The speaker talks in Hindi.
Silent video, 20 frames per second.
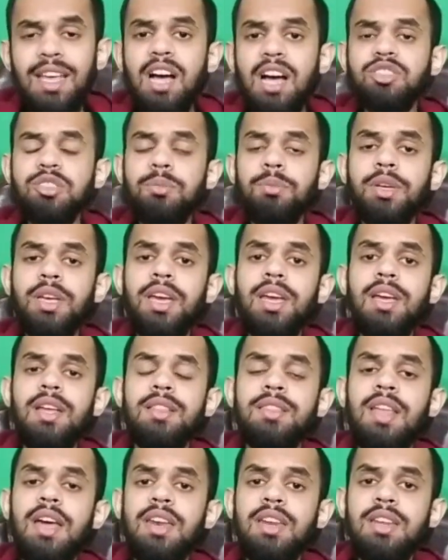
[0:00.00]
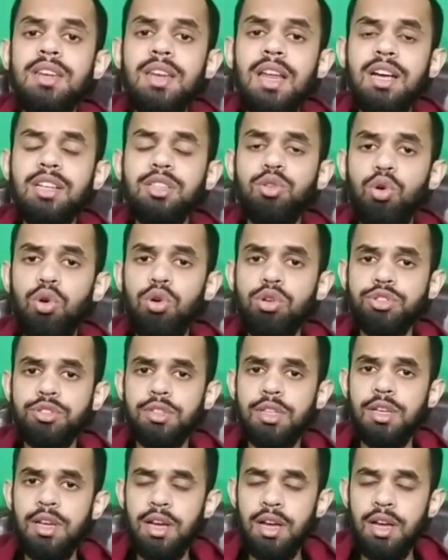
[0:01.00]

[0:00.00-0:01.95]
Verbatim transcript: अजम के दरीना दोस्त